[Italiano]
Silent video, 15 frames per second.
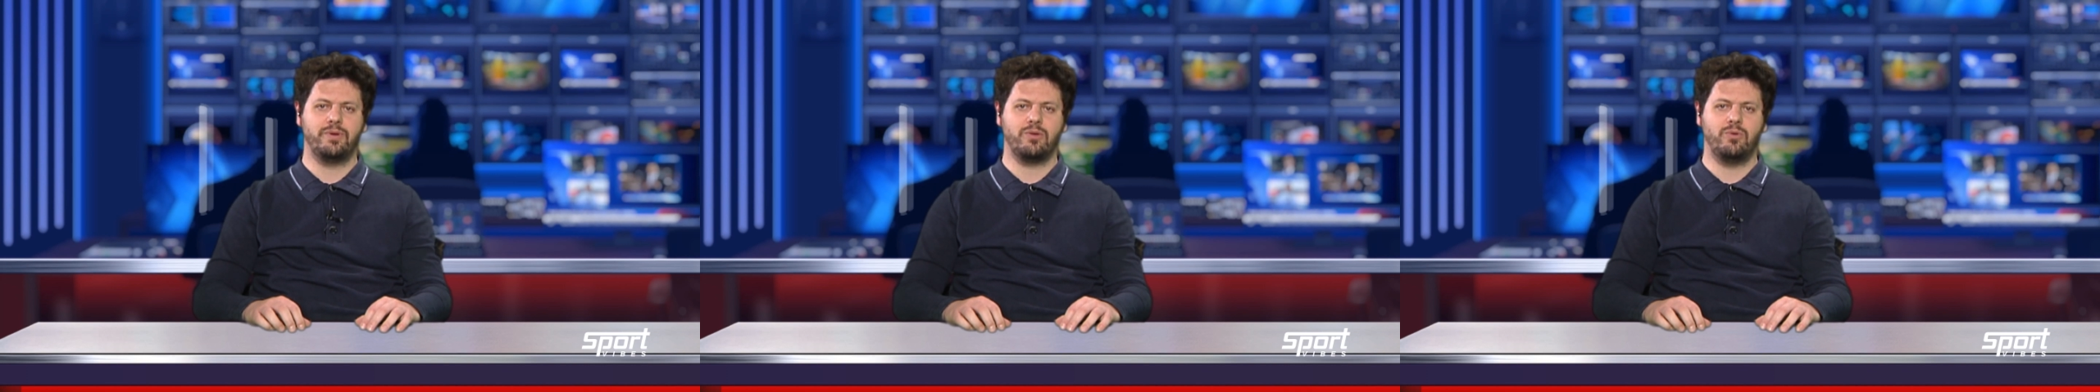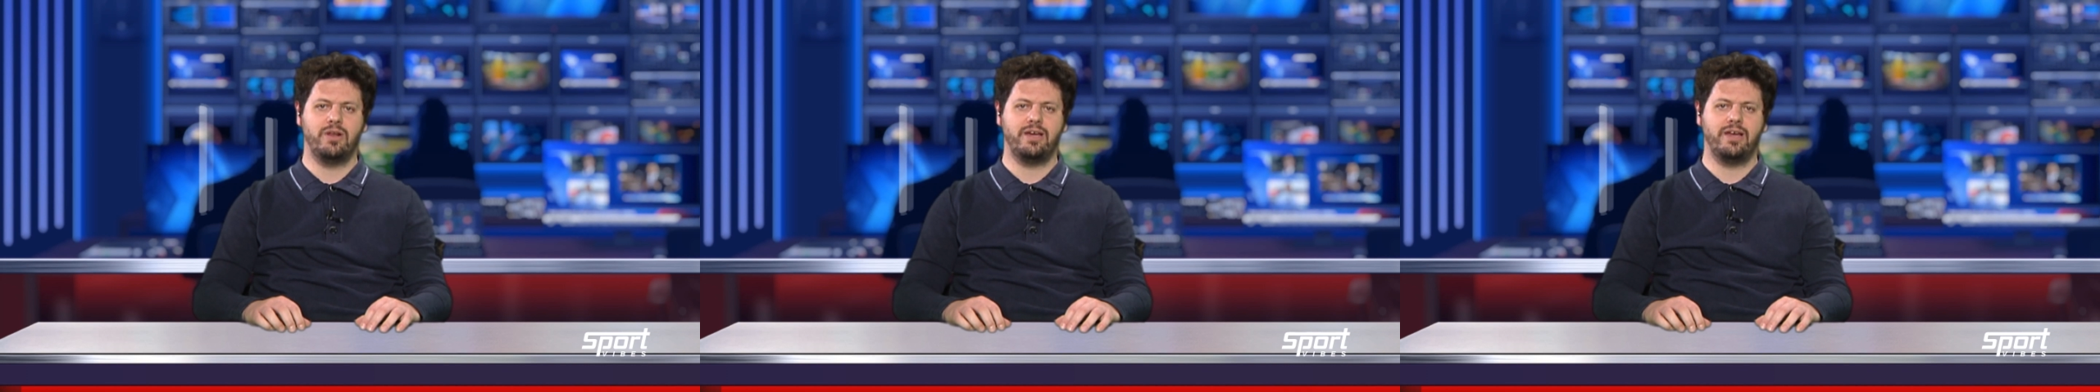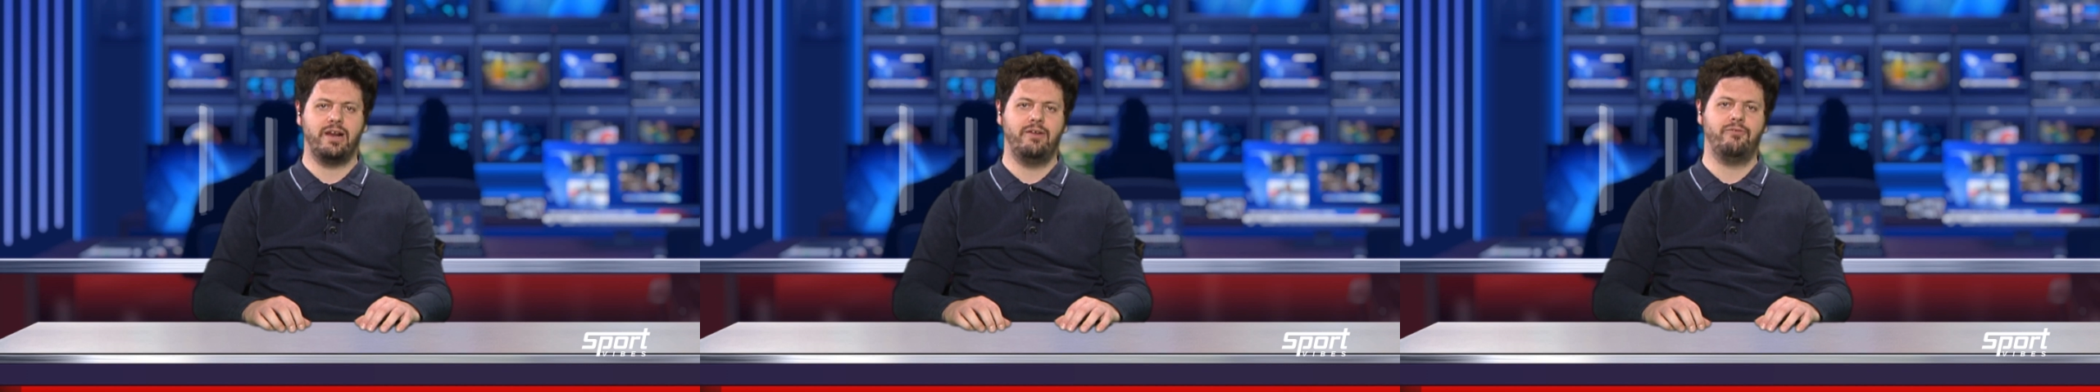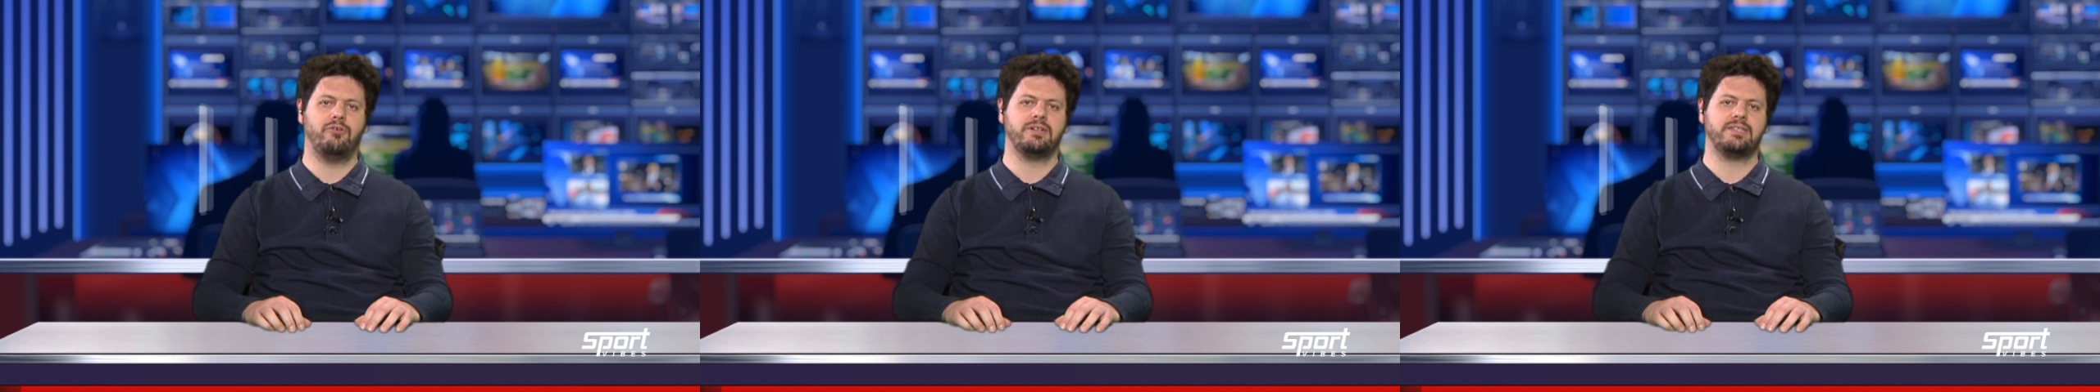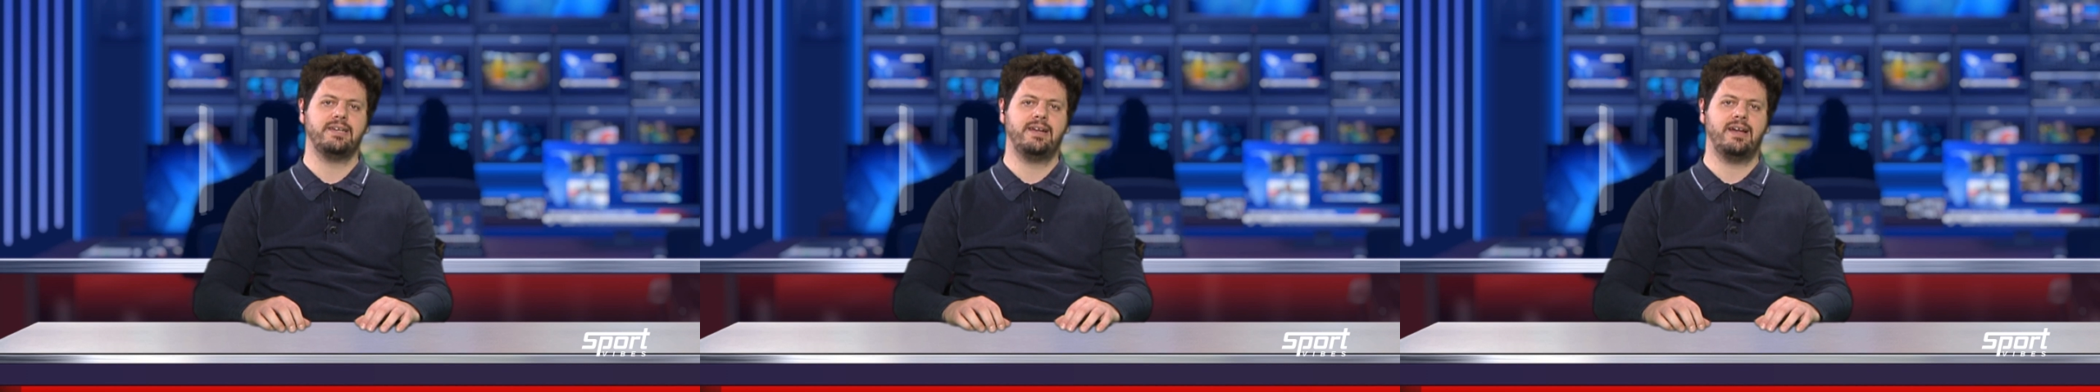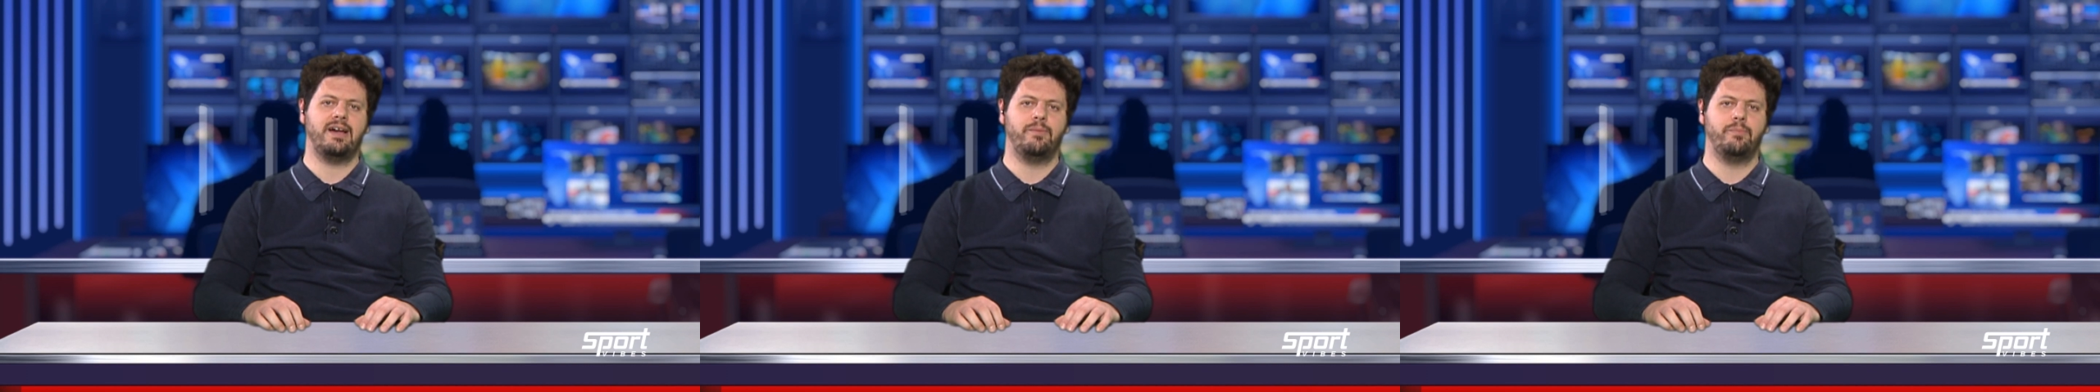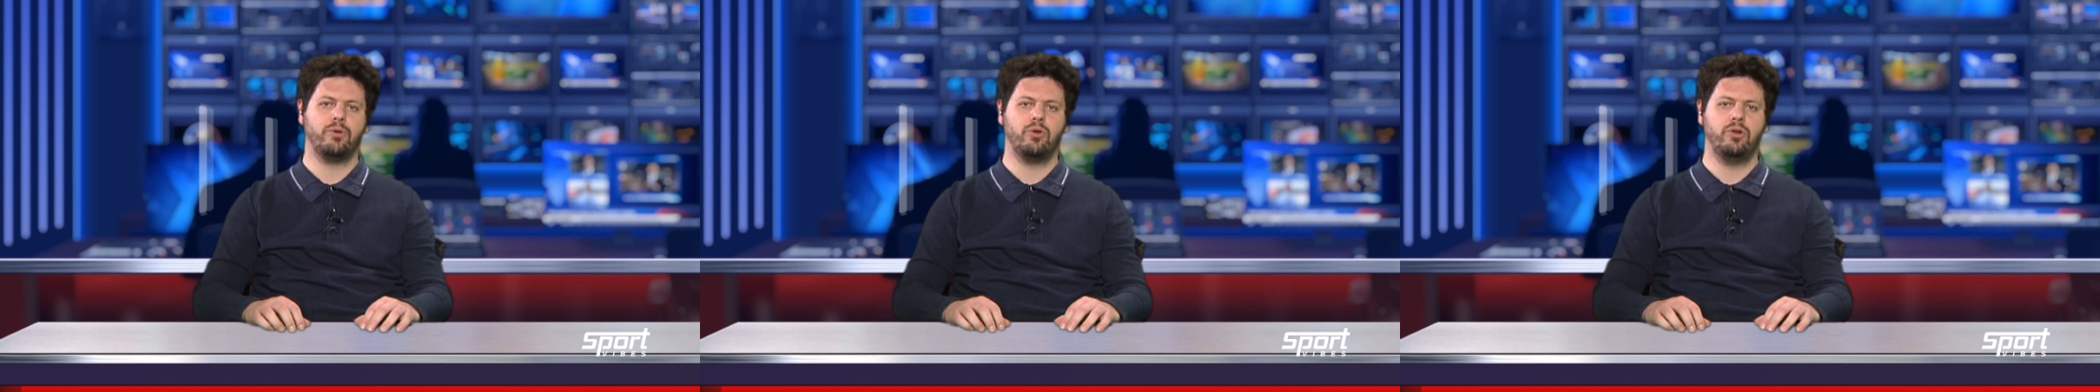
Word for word: per quelle che erano le forze in campo.